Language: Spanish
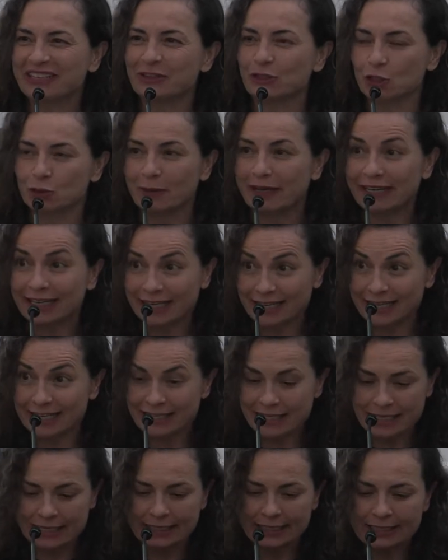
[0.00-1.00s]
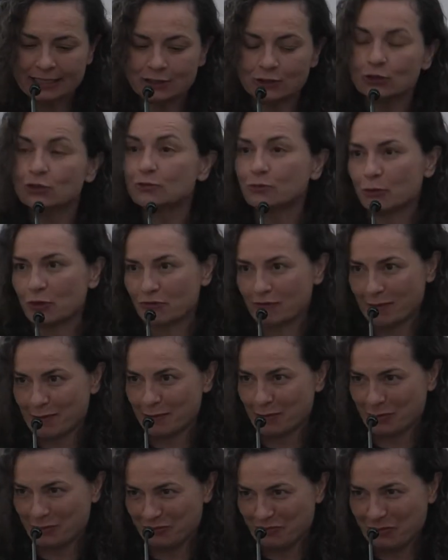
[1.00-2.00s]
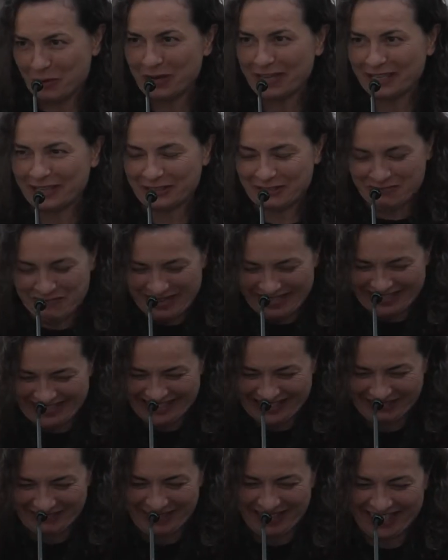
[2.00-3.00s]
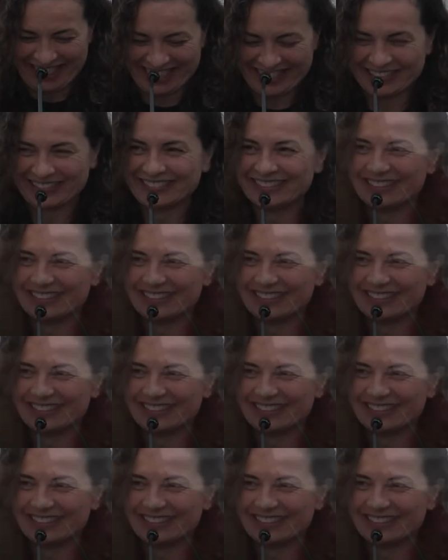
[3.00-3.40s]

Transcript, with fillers: Nos van a reñir a las dos, por favor, un poquito más despacio.